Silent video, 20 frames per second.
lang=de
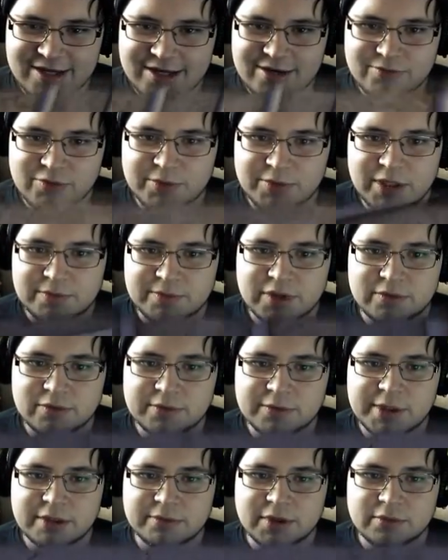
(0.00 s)
Moment mal,
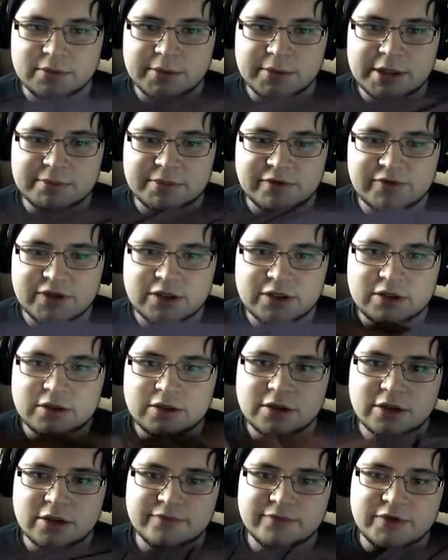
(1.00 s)
Moment mal, Moment mal. Wie
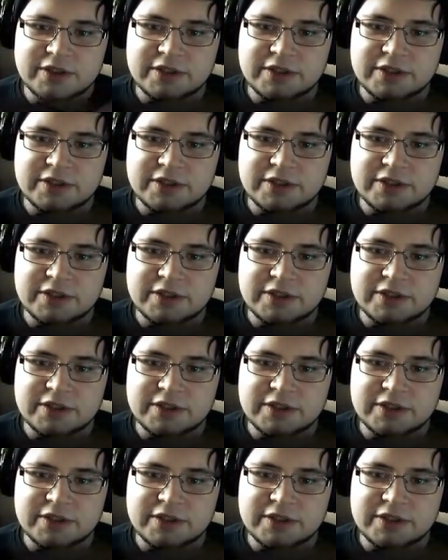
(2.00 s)
kommen wir